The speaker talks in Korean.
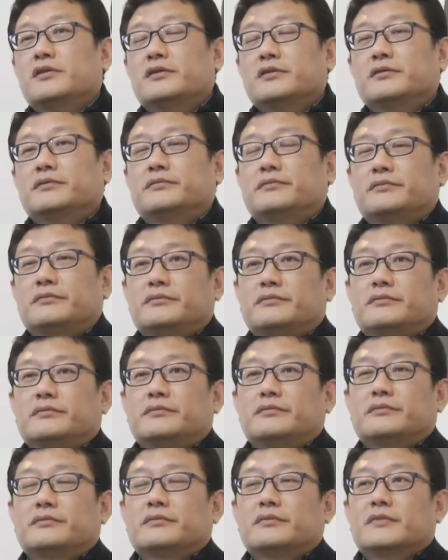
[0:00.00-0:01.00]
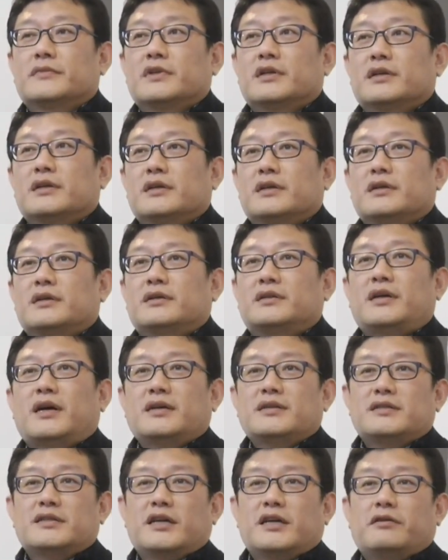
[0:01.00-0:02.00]
가면서
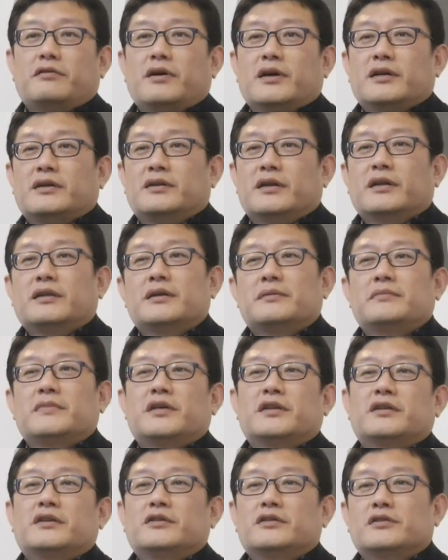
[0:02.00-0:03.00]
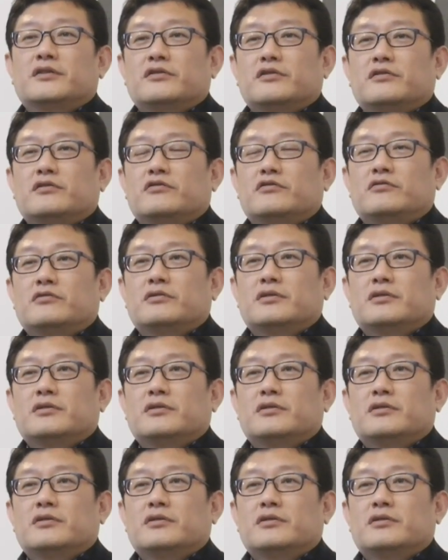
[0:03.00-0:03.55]
그 당시 상황이 그랬단 말이야.